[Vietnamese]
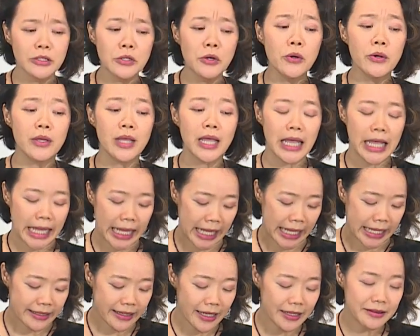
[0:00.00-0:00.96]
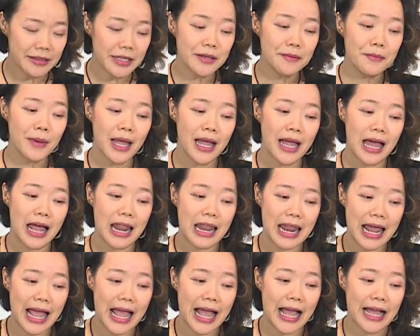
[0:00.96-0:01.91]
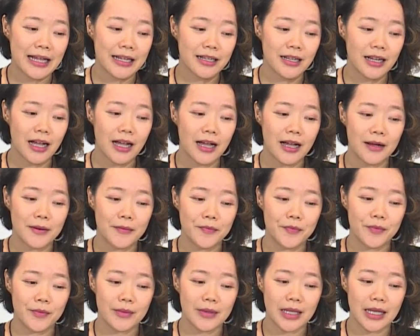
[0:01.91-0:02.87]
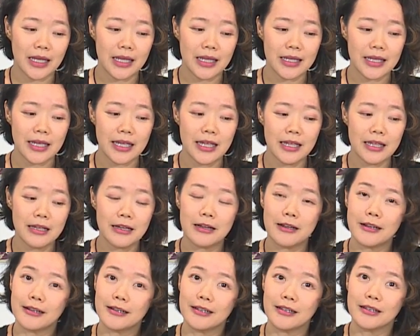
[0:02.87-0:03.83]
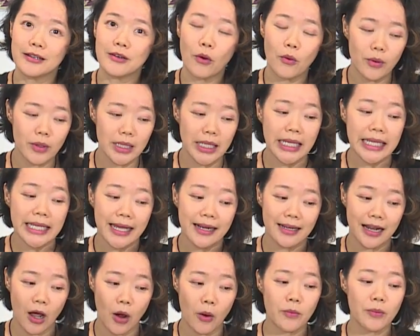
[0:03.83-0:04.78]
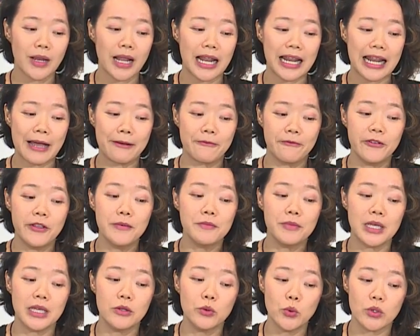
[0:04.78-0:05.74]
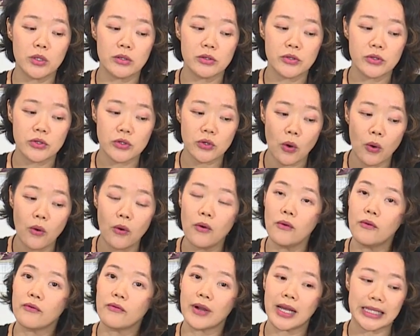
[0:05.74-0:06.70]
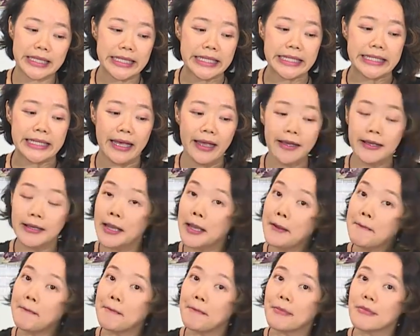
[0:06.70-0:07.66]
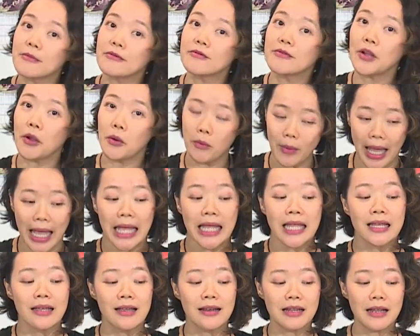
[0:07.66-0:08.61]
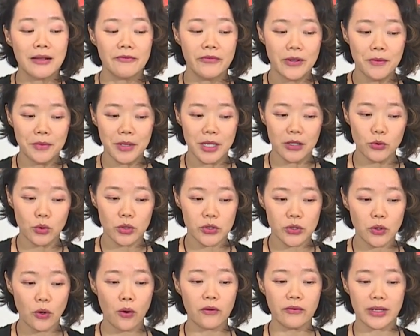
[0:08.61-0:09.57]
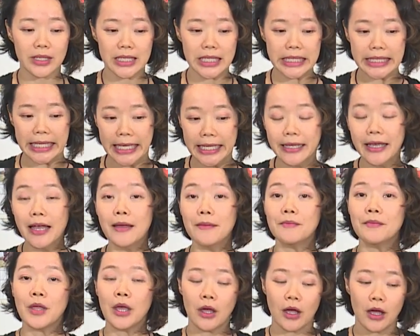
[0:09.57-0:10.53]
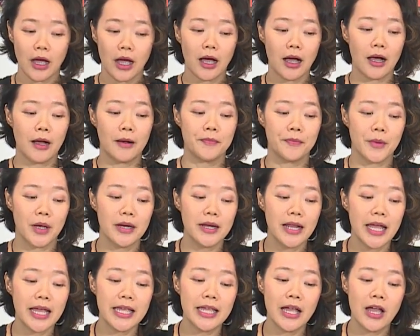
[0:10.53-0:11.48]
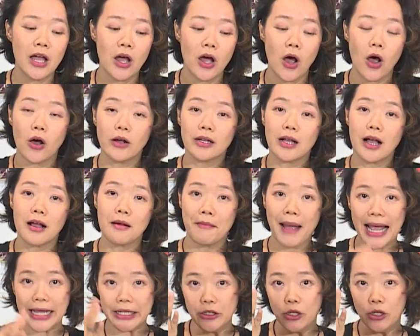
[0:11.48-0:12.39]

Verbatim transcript: Rồi kế tiếp là cái ngành học là làm phim kỹ thuật số và thiết kế game, phải không ạ? Làm phim kỹ thuật số và thiết kế game, ở đây họ cần 3